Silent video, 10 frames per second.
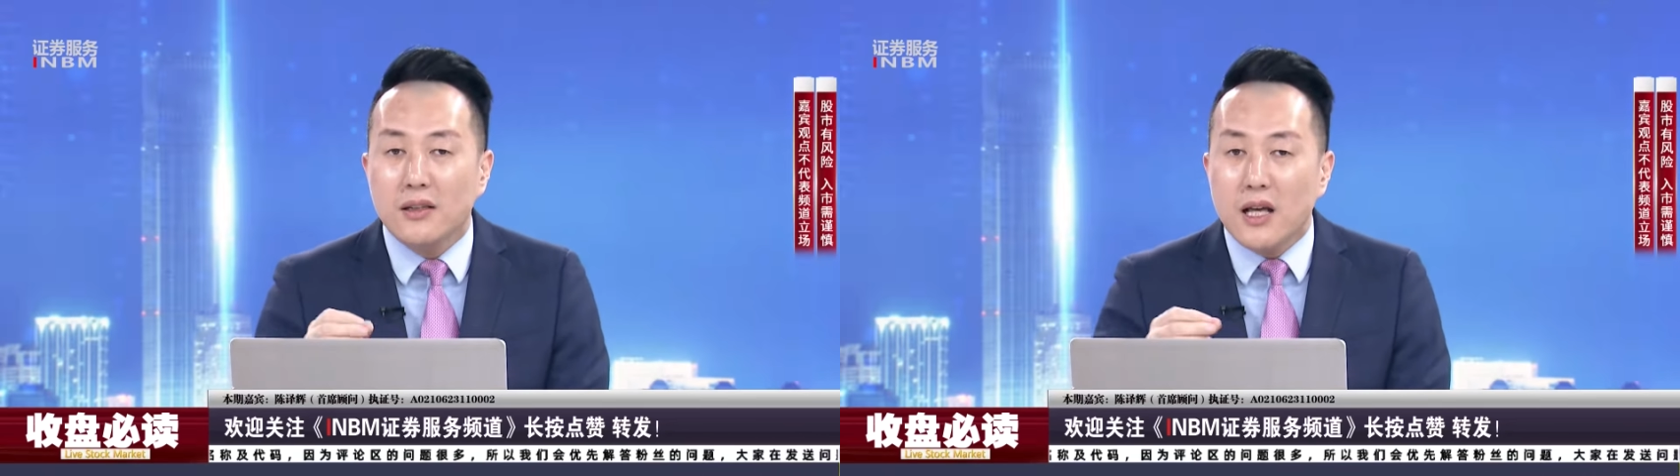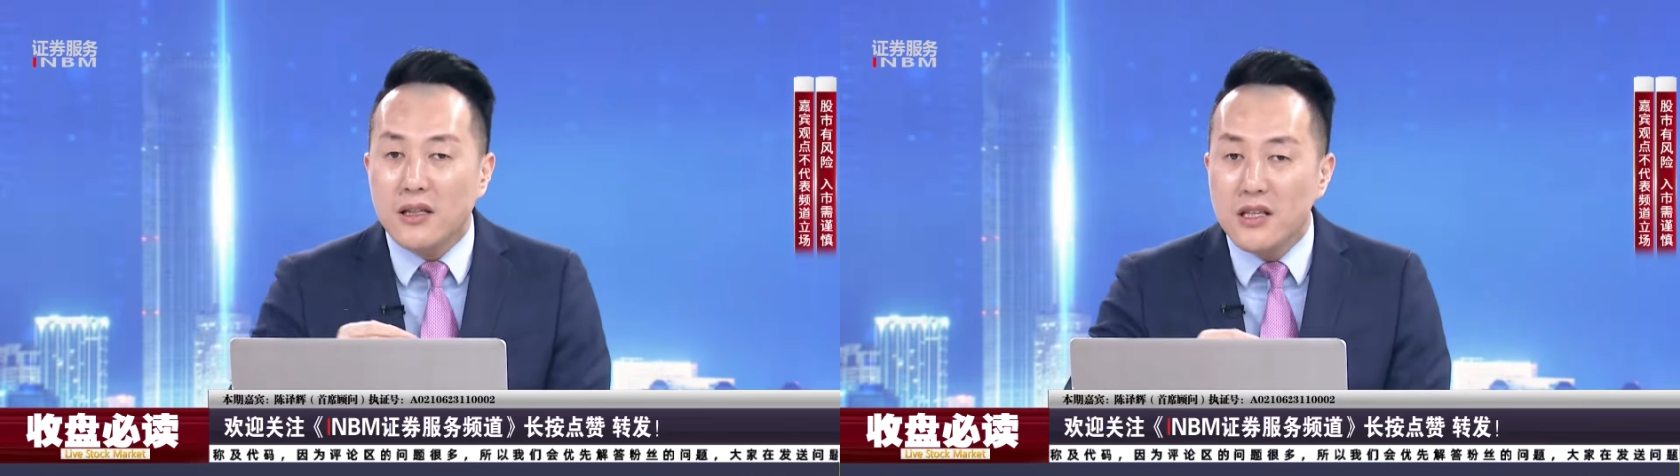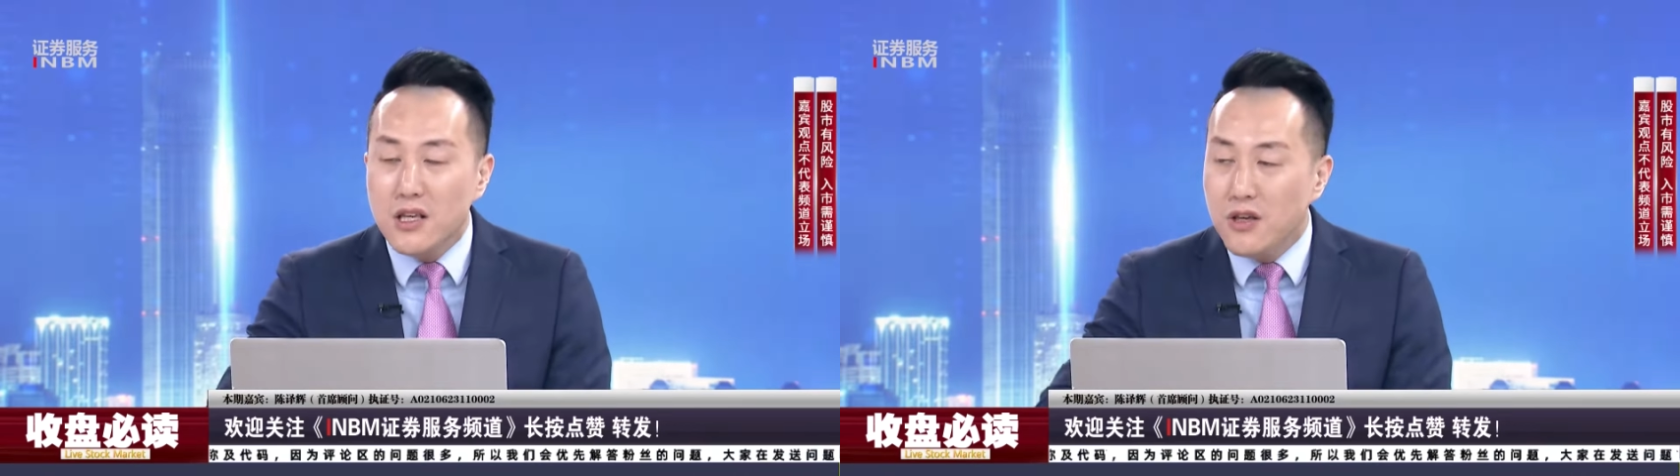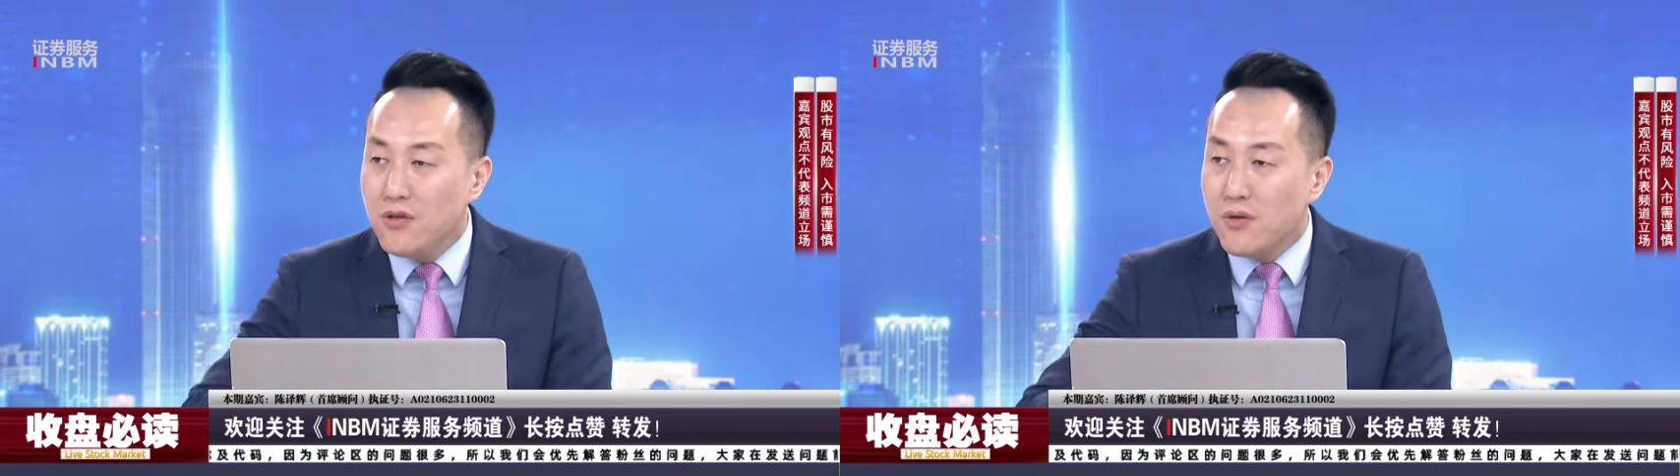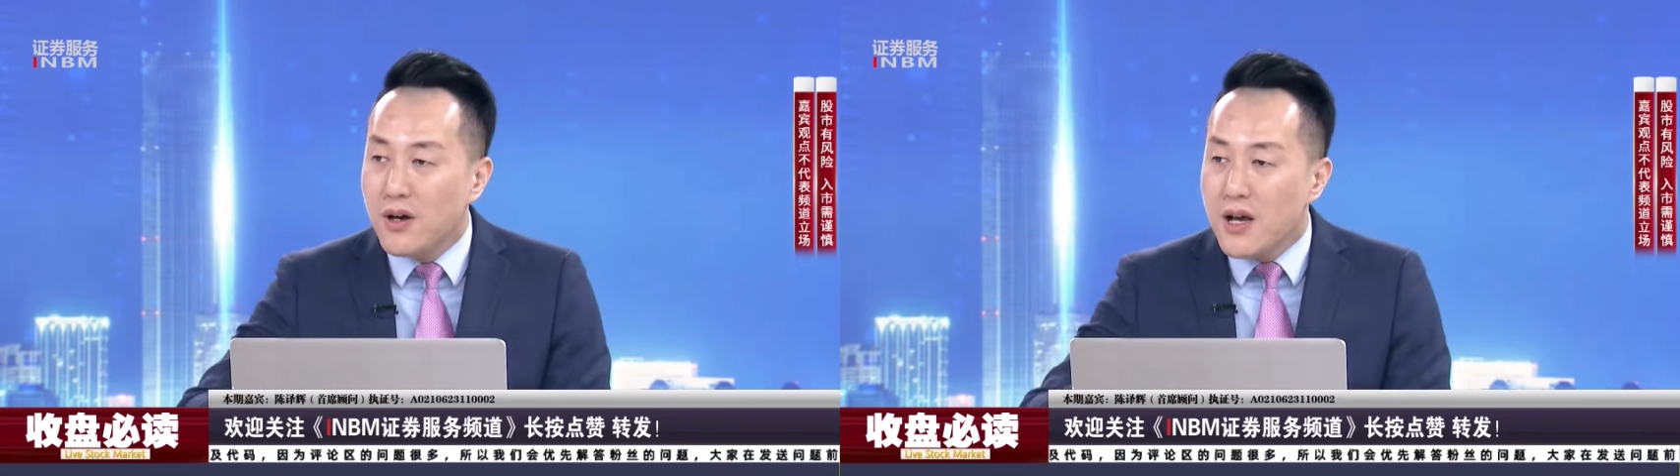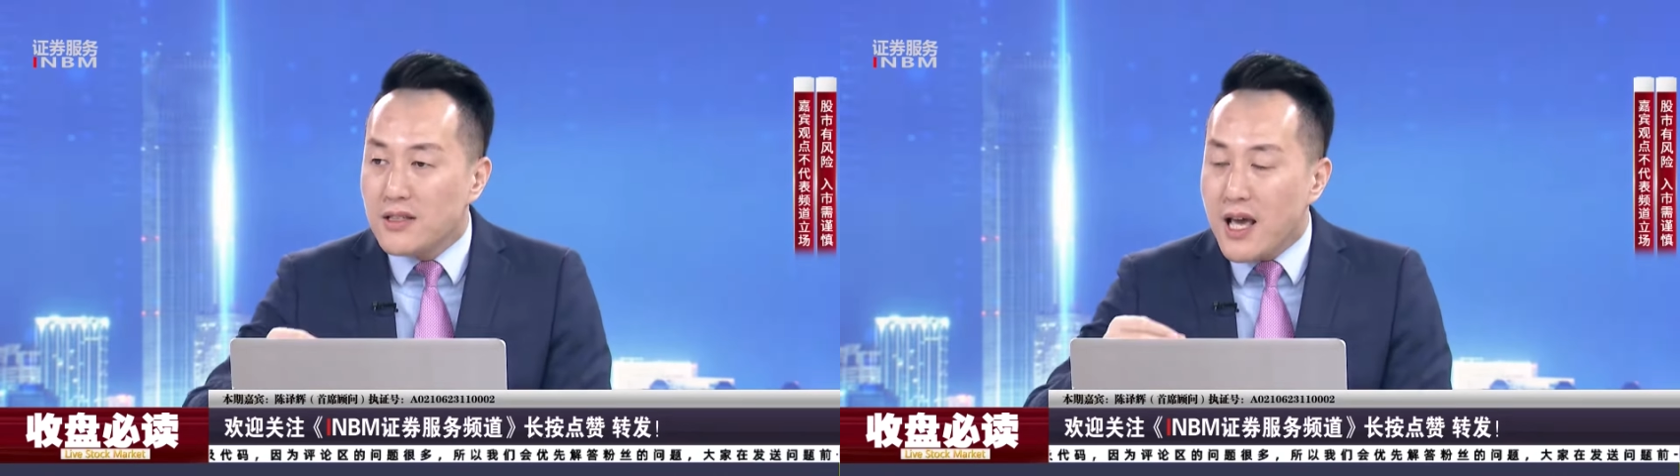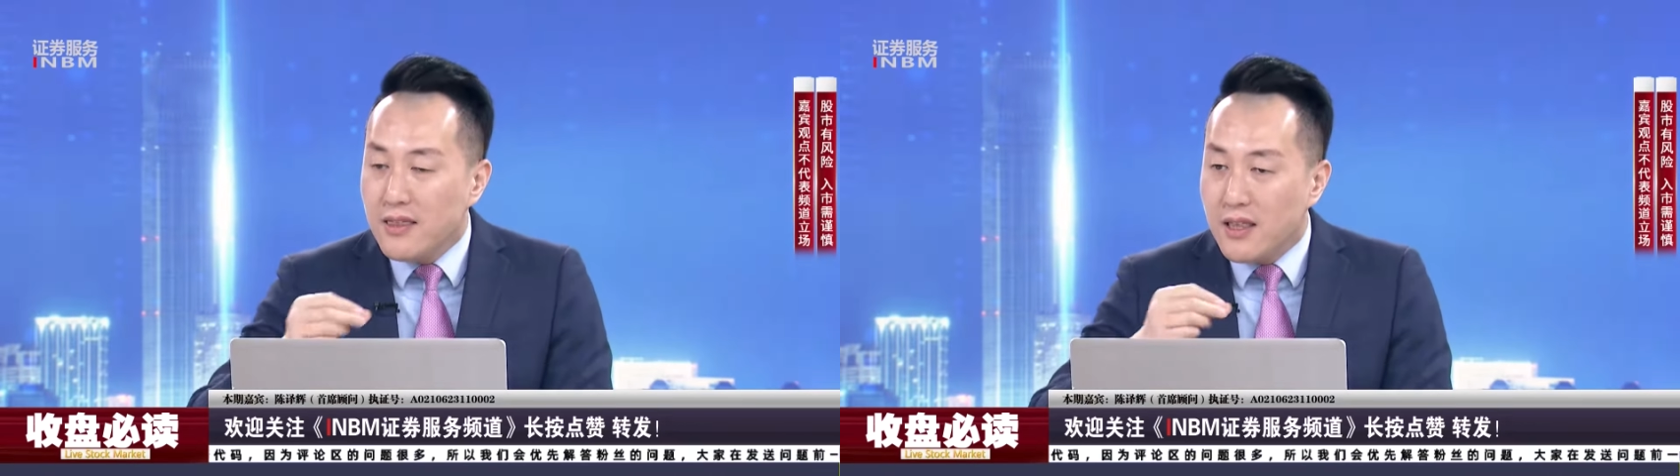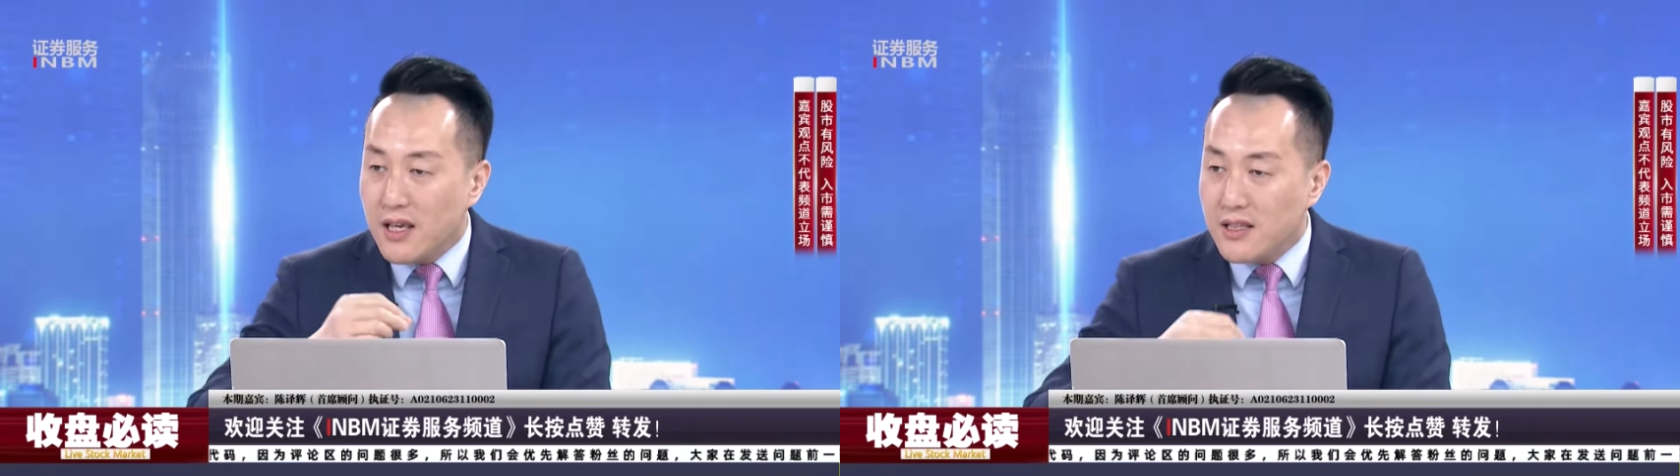它的应用在哪